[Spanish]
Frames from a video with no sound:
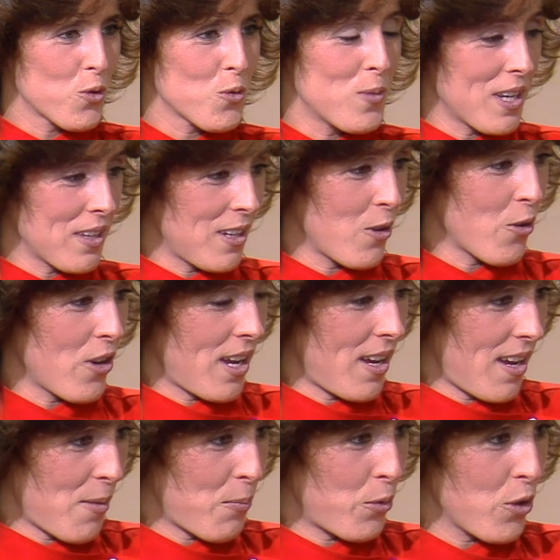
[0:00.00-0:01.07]
Barcelona
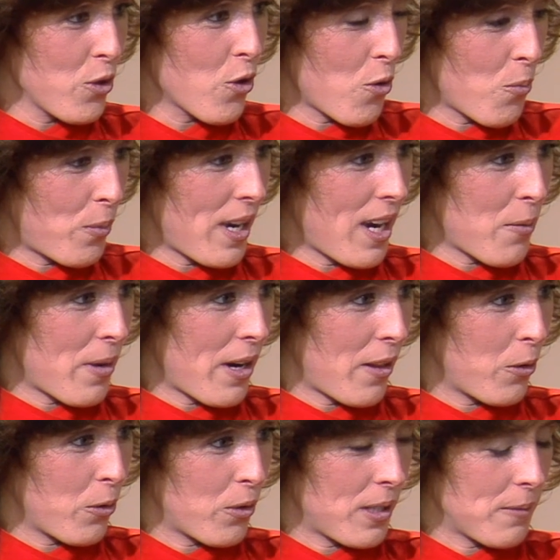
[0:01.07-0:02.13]
ha podido comprar a
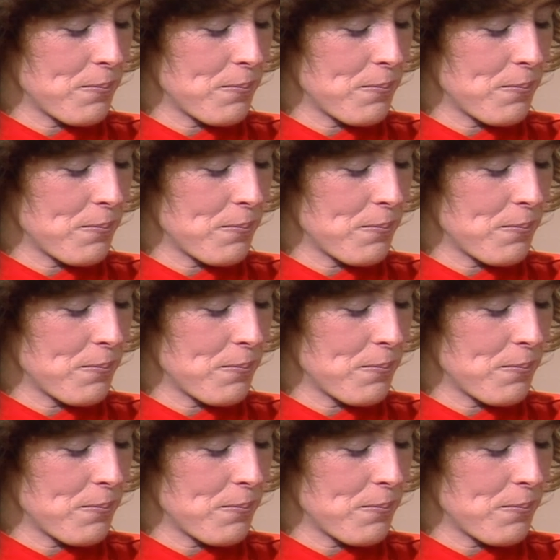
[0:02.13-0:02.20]
Maradona